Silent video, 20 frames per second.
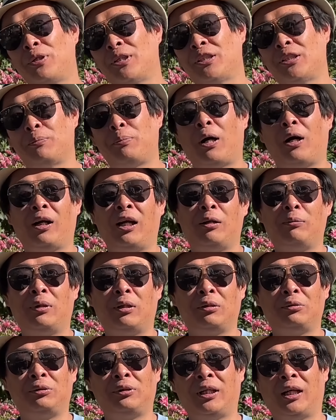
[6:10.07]
院子跑来
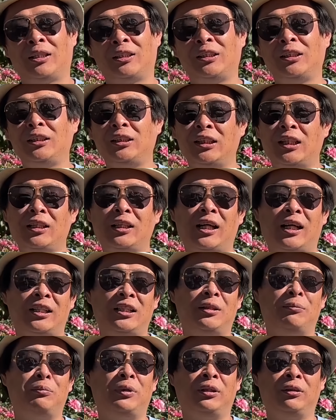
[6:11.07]
跑去啊，新鲜感
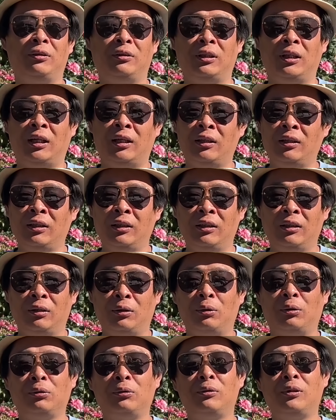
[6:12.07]
也没有了，
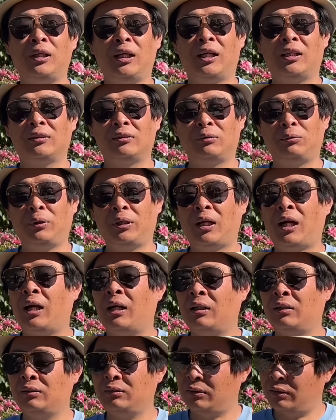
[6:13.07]
活动量对
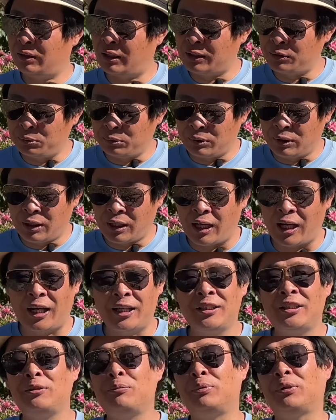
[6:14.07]
他来说
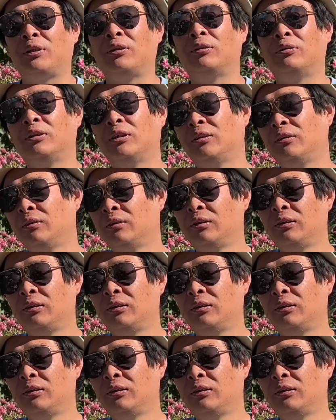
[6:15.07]
还是不够的，